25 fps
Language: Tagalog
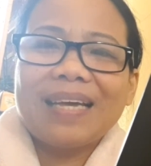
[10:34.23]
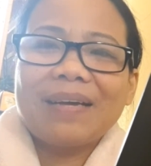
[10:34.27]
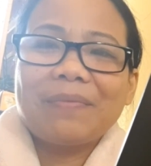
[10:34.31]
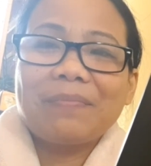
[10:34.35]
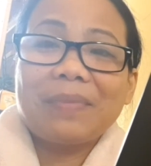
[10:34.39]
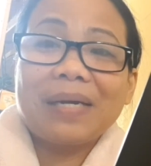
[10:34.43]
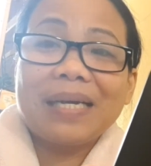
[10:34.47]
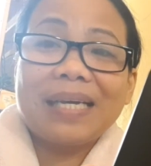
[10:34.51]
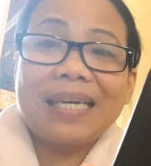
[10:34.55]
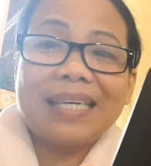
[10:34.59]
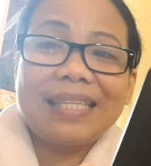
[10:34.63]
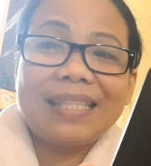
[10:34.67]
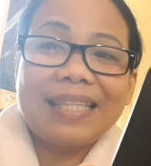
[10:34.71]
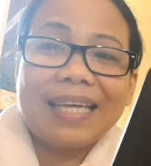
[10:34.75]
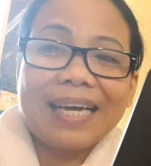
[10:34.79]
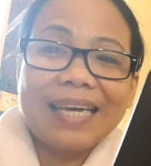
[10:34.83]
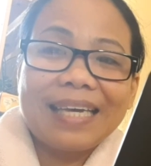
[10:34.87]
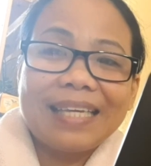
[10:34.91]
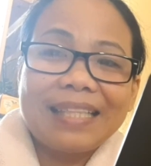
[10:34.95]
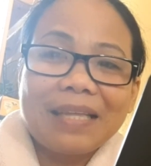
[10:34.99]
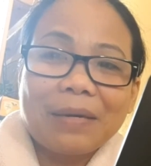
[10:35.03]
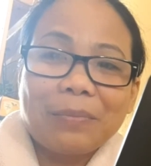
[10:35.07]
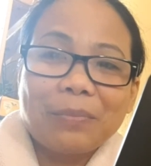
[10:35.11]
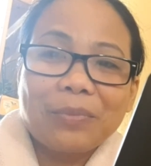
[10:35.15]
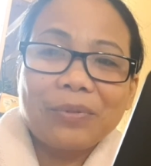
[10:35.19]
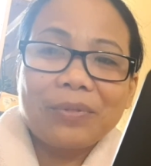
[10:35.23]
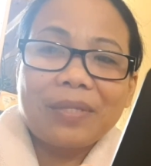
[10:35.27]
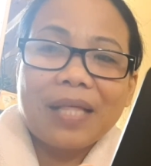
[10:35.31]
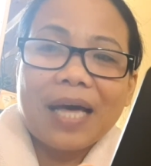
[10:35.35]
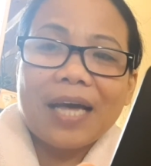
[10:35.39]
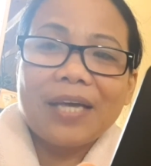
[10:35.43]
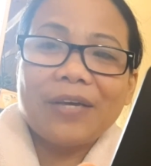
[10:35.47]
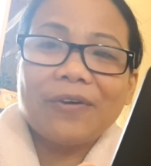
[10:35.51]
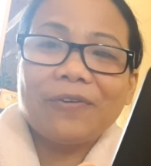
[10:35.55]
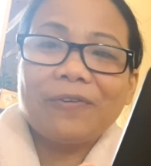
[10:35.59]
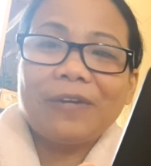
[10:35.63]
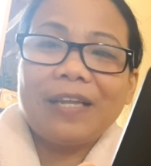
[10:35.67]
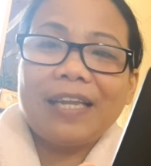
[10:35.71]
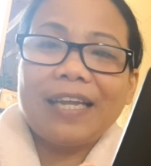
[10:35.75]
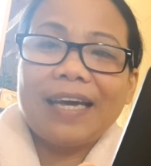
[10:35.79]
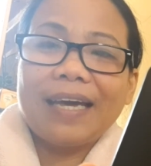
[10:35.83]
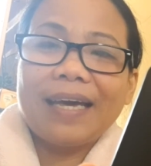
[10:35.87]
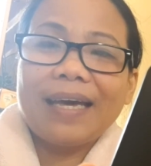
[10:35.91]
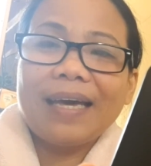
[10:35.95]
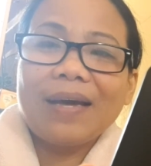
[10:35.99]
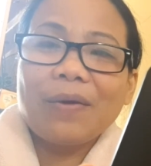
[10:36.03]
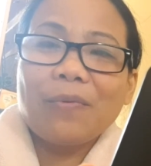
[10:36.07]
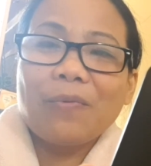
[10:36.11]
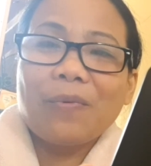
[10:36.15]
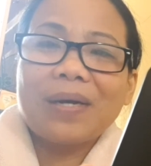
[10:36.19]
magkita-kita po tayo
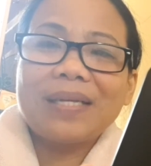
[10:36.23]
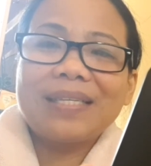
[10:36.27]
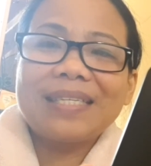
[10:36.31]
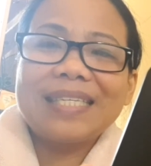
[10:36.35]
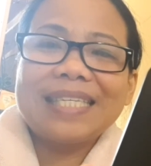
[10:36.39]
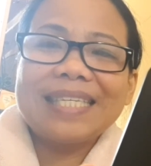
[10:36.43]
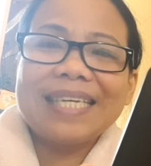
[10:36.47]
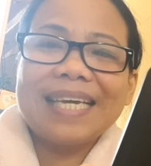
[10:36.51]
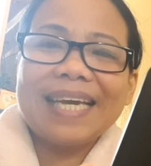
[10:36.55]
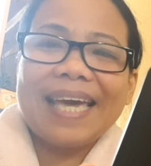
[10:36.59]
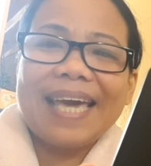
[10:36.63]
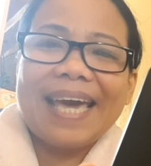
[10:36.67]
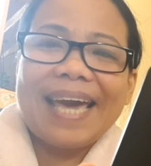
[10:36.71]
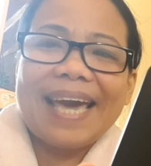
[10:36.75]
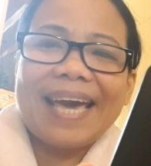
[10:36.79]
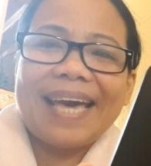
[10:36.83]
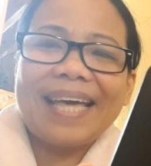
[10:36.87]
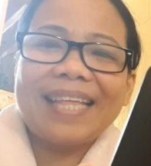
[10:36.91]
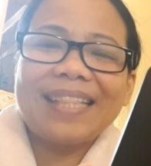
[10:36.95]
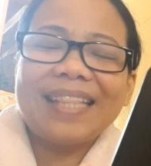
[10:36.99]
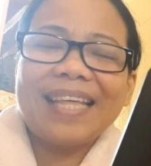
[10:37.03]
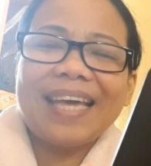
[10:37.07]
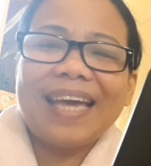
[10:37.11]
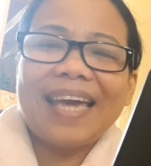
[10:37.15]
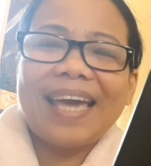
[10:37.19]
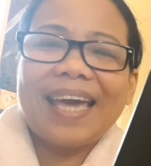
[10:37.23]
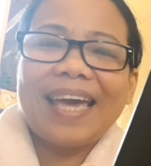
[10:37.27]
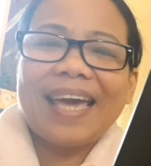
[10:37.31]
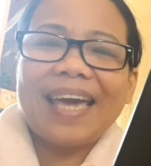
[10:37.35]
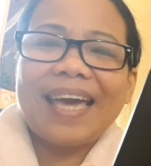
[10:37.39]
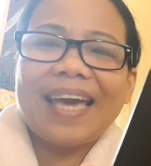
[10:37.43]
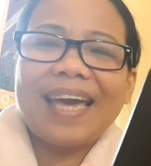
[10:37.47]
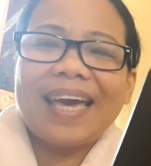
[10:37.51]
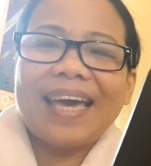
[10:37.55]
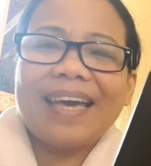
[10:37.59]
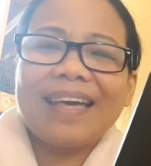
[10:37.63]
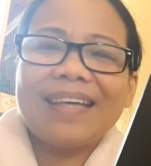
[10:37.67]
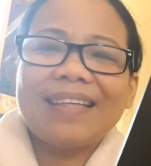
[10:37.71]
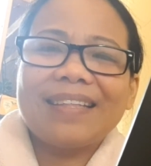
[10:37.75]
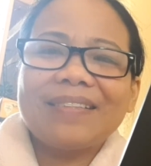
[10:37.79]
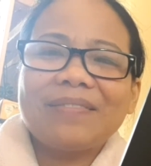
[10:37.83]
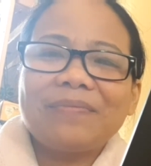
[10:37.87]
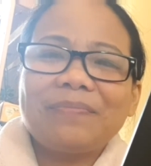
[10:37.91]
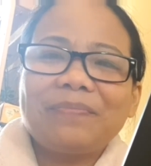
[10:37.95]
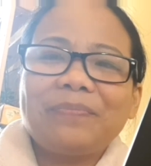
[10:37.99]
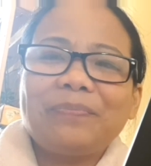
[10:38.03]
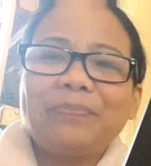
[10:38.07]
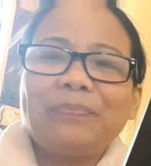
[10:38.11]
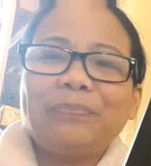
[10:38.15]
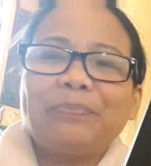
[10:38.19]
uli once again
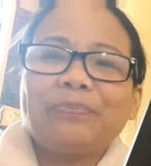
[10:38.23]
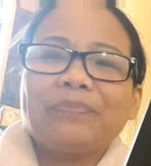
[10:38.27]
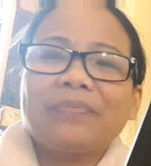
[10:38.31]
and